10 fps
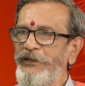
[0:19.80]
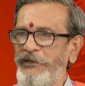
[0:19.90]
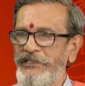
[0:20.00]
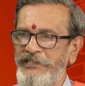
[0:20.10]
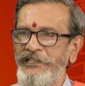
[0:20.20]
నేను
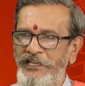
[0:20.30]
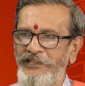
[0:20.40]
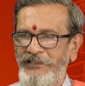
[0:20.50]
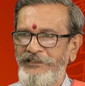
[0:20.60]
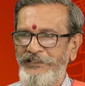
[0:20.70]
ఒక చిన్న
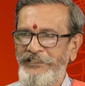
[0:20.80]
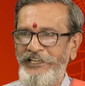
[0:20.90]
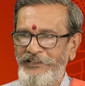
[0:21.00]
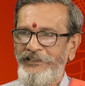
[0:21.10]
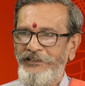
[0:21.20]

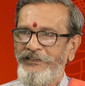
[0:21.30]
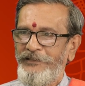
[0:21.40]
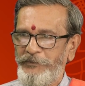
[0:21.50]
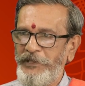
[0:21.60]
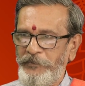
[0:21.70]
అంటే
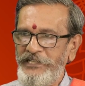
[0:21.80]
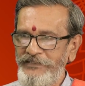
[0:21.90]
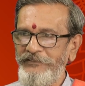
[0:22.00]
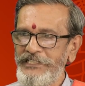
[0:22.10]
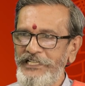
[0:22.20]
మీరు
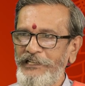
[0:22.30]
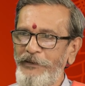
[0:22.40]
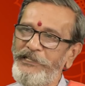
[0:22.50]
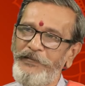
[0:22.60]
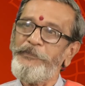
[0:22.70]
ప్రశ్న వేశారు
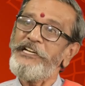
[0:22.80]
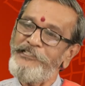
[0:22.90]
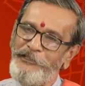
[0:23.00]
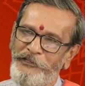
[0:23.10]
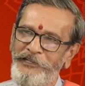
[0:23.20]
కాబట్టి
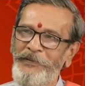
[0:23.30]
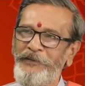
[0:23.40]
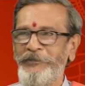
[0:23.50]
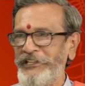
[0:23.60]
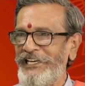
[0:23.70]
ప్రశ్నతోనే
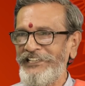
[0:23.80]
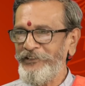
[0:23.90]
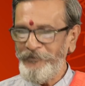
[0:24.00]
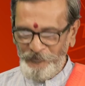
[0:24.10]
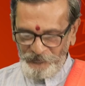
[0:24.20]
మనం
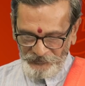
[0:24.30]
మొదలెడదాం